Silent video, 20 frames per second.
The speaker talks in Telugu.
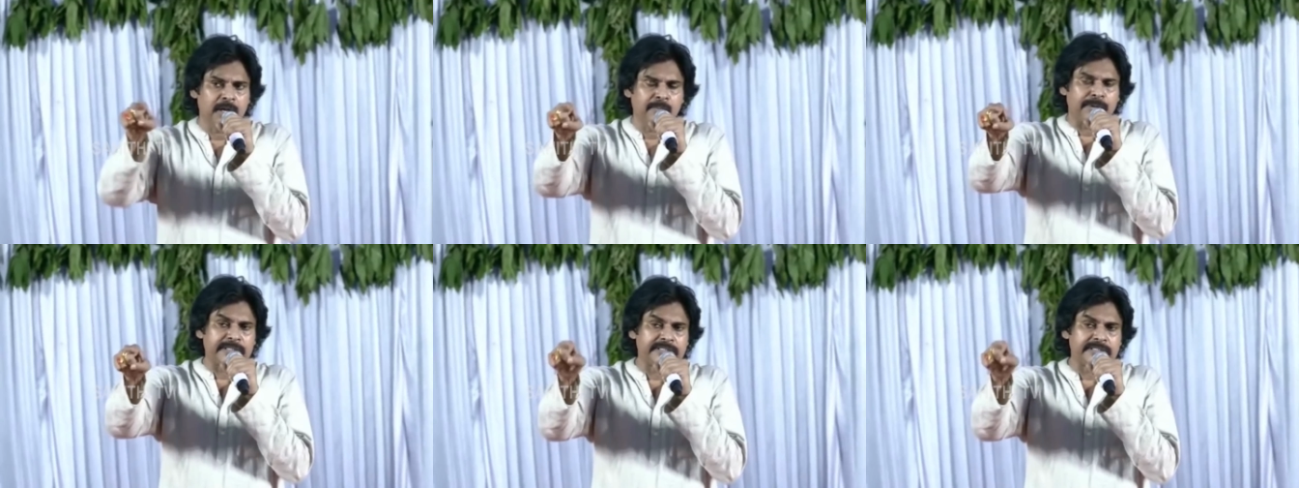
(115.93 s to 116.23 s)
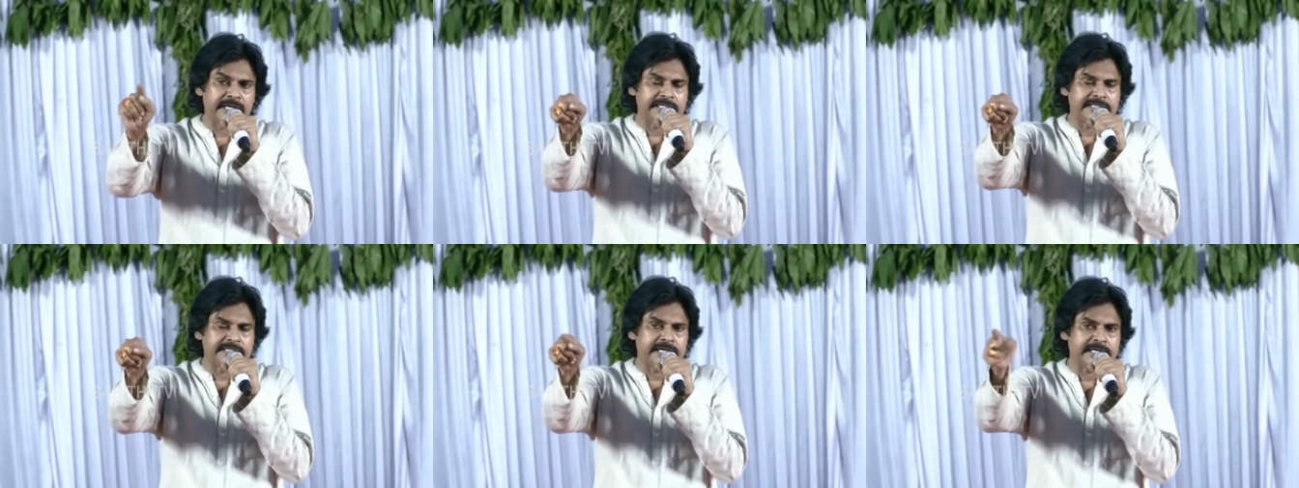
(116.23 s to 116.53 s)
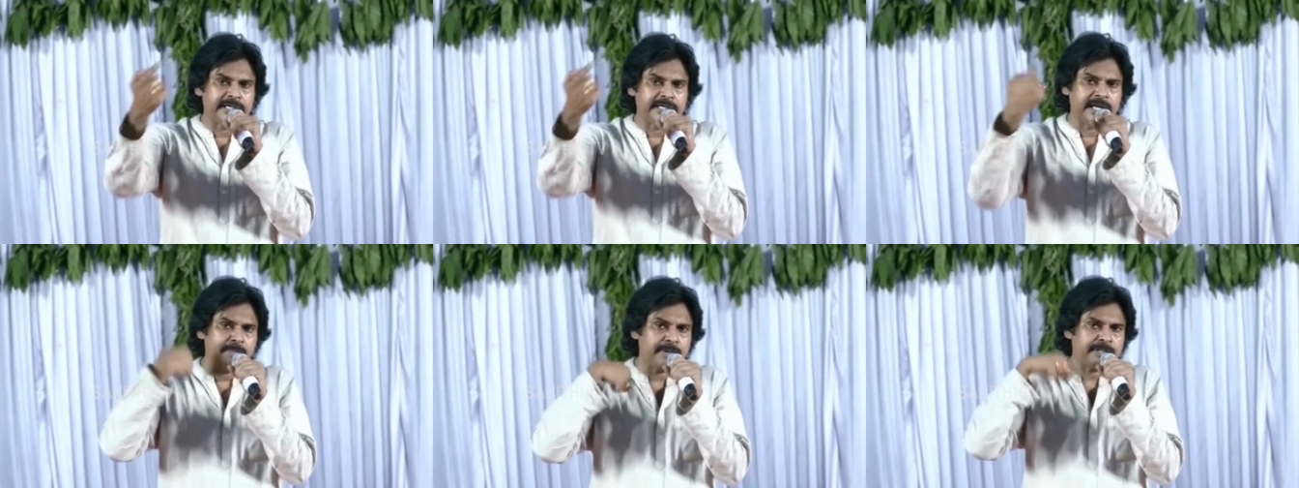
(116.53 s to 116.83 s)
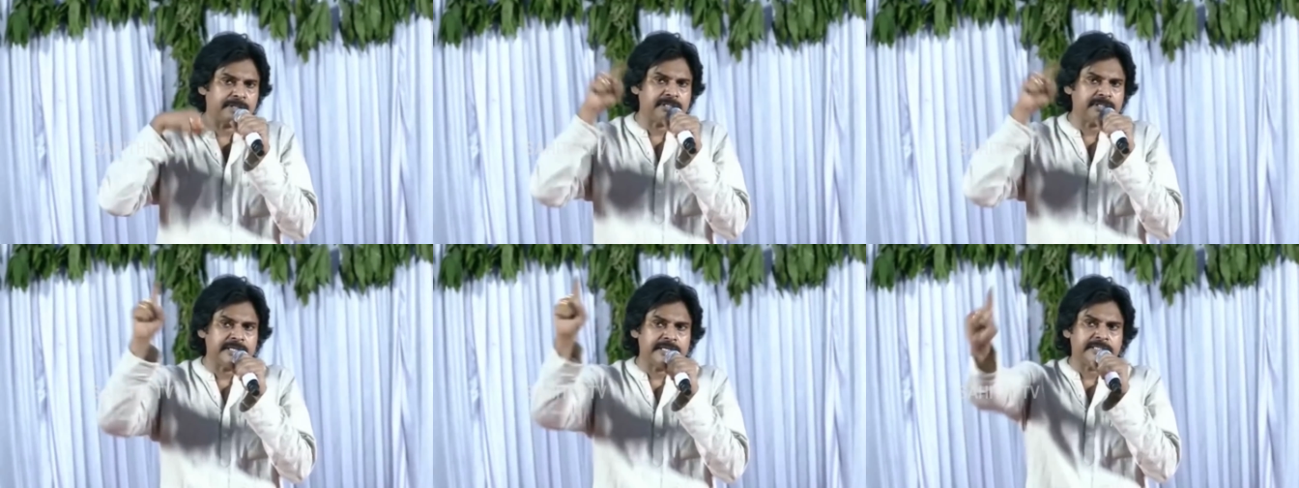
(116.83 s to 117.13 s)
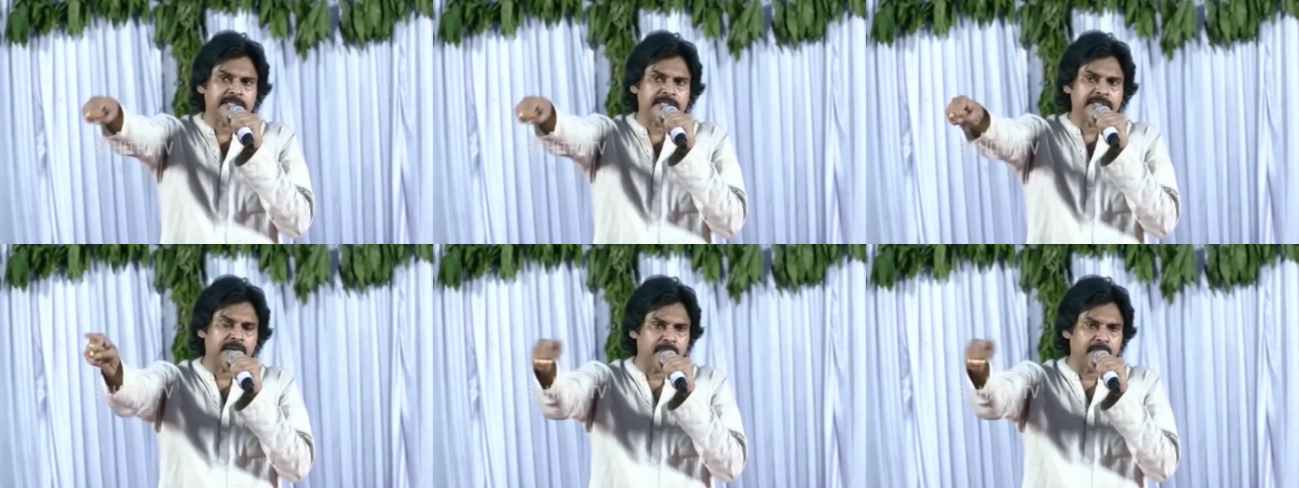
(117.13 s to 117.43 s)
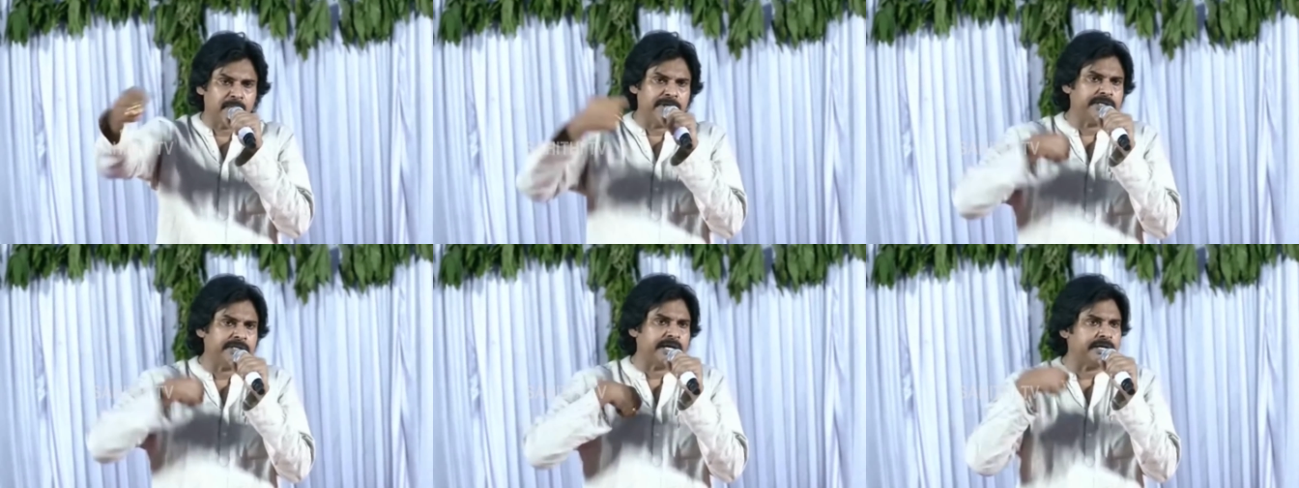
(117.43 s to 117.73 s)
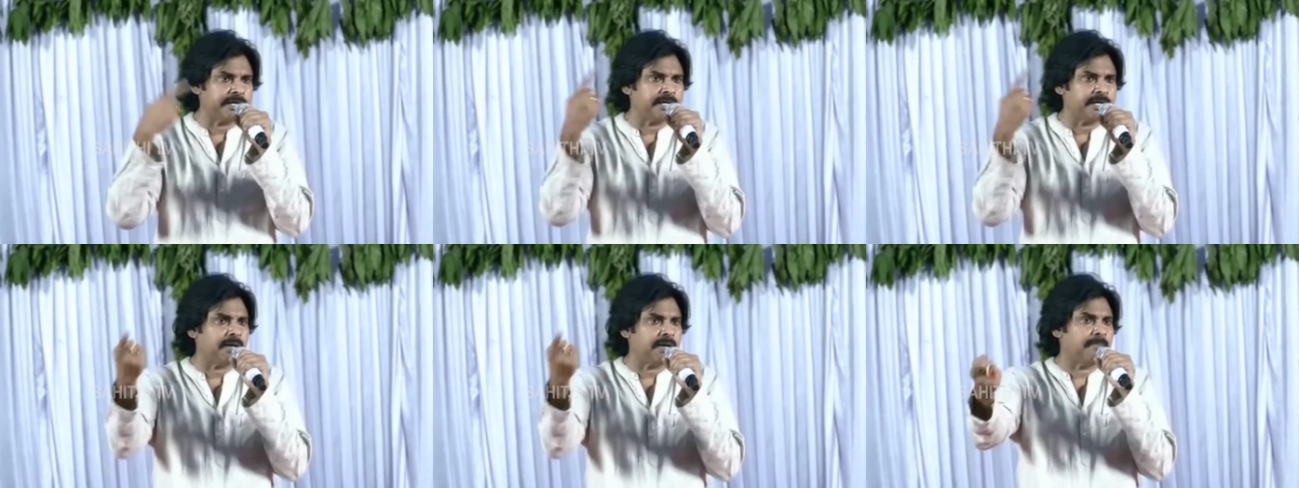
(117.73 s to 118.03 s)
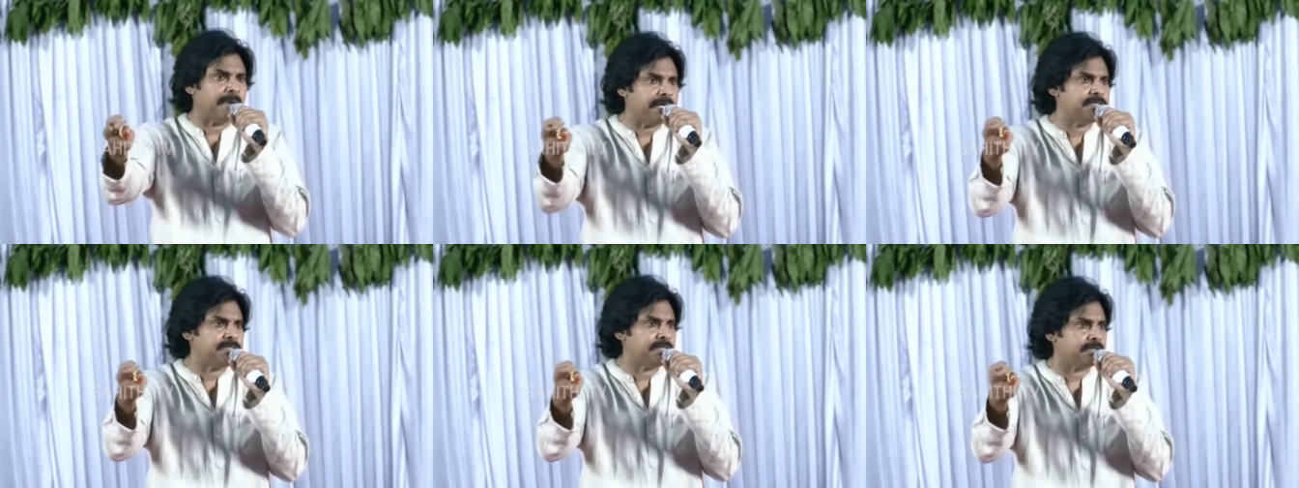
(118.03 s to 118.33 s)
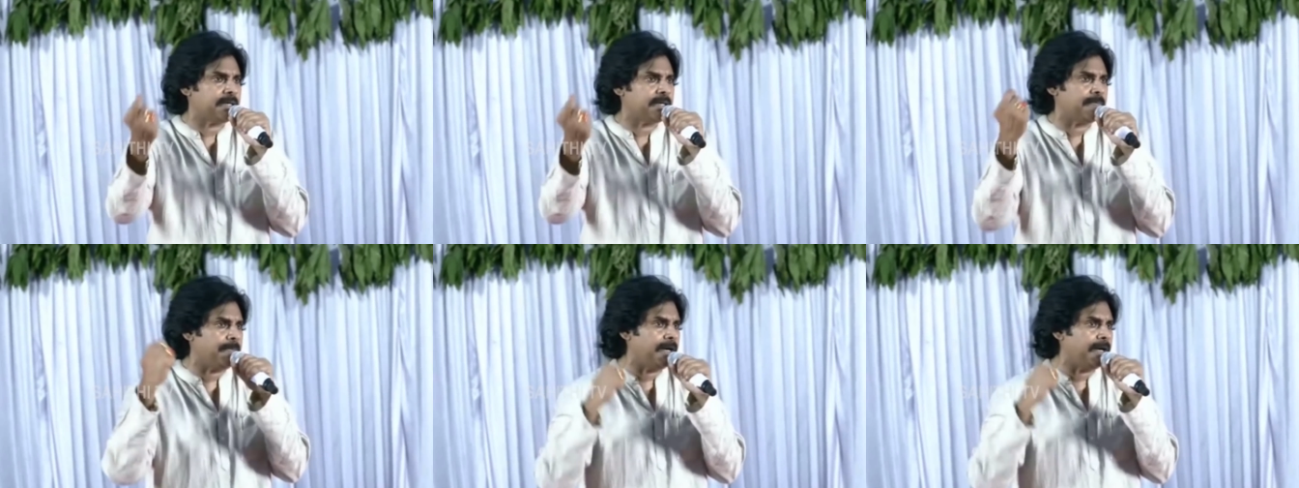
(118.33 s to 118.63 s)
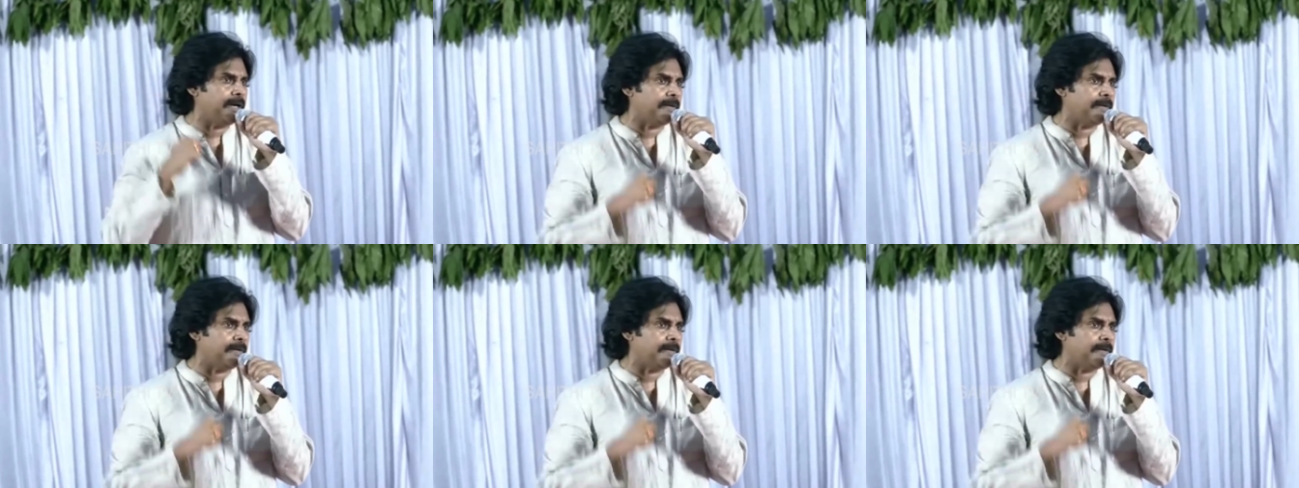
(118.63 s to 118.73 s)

ప్రజల జెండా ప్రజల ఎజెండా మోయడానికి నా బాధ్యత తప్ప